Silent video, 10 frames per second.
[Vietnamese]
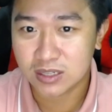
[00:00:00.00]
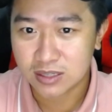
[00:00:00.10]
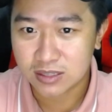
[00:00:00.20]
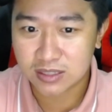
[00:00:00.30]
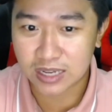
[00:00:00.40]

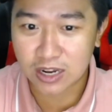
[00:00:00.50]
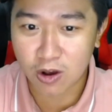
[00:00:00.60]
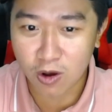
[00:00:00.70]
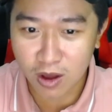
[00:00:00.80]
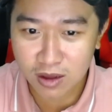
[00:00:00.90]
sẽ
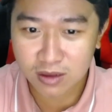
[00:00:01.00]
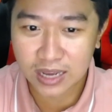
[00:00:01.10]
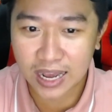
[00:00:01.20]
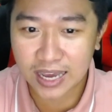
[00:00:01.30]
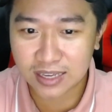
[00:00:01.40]
có
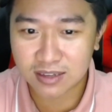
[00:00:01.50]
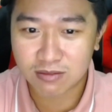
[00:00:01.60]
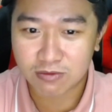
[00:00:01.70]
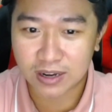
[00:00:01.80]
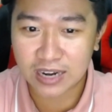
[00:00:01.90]
cái
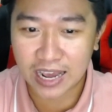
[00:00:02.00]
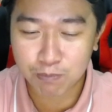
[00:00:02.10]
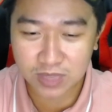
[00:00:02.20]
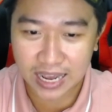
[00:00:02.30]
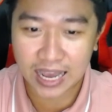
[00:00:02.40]
phải đáp
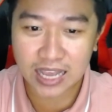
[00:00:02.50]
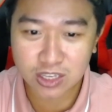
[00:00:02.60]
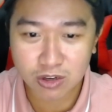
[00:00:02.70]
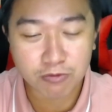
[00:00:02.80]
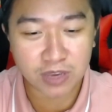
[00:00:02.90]
trả
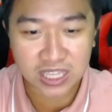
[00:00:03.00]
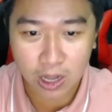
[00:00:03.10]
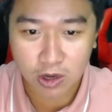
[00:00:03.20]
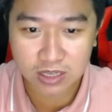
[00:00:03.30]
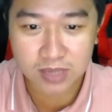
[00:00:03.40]
trước phiên
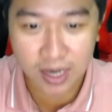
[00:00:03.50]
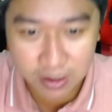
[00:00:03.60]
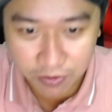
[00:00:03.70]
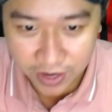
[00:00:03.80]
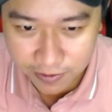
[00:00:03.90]
tòa sắp tới nha
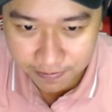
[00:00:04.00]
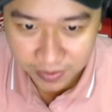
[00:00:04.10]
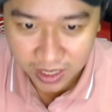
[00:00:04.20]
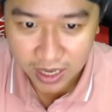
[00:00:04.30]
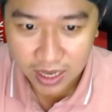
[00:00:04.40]
quý vị.
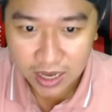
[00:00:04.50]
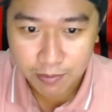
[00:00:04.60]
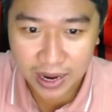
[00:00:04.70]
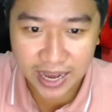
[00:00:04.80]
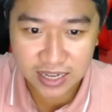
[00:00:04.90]

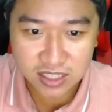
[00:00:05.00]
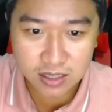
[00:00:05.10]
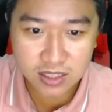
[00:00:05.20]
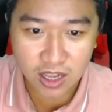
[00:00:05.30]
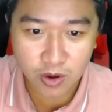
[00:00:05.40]
Bà Hằng
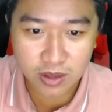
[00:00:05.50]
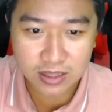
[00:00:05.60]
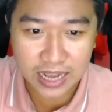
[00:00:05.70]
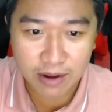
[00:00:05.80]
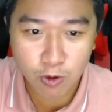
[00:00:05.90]
tức tối
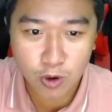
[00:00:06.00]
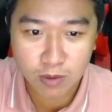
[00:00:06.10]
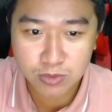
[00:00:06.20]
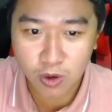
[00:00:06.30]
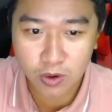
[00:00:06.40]
đã vu
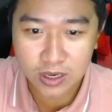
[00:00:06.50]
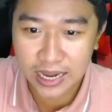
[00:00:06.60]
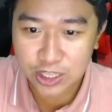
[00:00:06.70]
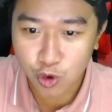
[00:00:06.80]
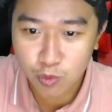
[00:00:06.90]
khống tôi là
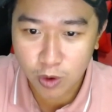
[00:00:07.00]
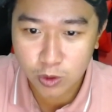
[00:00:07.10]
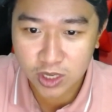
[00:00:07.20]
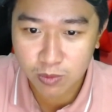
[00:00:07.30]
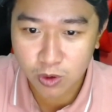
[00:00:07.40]
chủ mưu
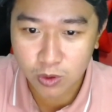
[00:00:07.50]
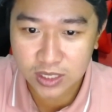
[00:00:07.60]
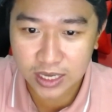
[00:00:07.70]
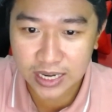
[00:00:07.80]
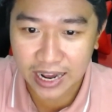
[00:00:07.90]
trong cuộc
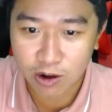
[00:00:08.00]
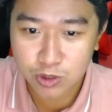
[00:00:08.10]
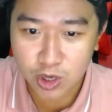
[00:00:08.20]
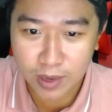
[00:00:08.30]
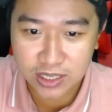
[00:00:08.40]
chỉ đạo
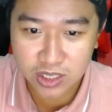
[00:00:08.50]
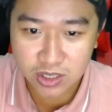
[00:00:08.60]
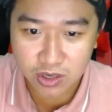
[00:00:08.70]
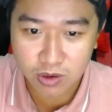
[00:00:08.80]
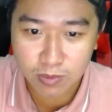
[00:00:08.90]
cho Mai Xuân
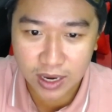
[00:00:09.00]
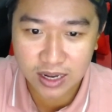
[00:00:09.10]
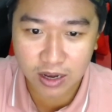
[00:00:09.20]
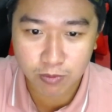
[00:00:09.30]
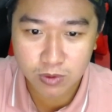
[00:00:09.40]
Cường bắt
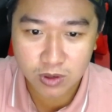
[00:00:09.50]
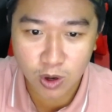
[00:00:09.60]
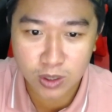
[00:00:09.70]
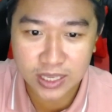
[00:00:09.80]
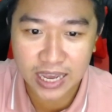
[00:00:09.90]
cóc
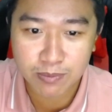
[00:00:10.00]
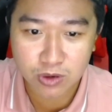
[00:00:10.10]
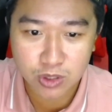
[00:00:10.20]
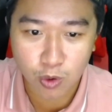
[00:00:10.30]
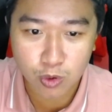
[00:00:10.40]
con trai 10
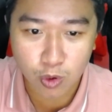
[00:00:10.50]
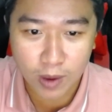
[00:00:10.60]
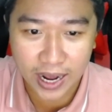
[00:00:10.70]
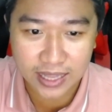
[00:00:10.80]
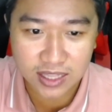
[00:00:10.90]
tuổi của
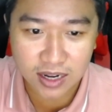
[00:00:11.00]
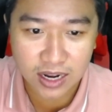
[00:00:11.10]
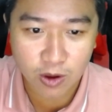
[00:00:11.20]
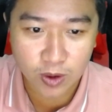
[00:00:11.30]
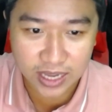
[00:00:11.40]
bà tên
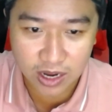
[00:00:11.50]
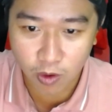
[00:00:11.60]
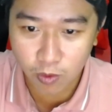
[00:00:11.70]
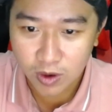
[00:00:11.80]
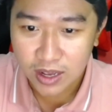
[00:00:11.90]
là Huỳnh Thằng
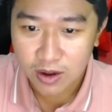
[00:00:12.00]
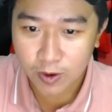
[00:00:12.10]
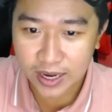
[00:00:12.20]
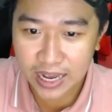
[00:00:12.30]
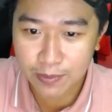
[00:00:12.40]
Hữu.
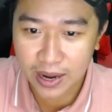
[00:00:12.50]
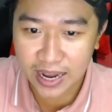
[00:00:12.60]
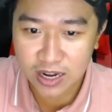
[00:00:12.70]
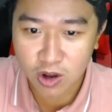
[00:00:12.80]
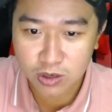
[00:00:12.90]
Ngoài ra bà
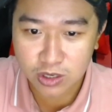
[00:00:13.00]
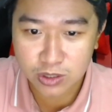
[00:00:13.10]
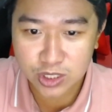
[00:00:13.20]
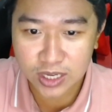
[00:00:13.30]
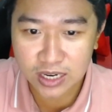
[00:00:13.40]
Hằng còn thường
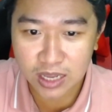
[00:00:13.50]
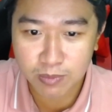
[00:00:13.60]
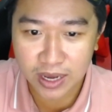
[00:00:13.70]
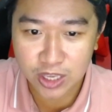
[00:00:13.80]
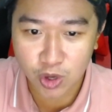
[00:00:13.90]
xuyên lên
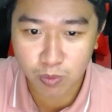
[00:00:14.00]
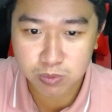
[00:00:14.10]
mạng nhục,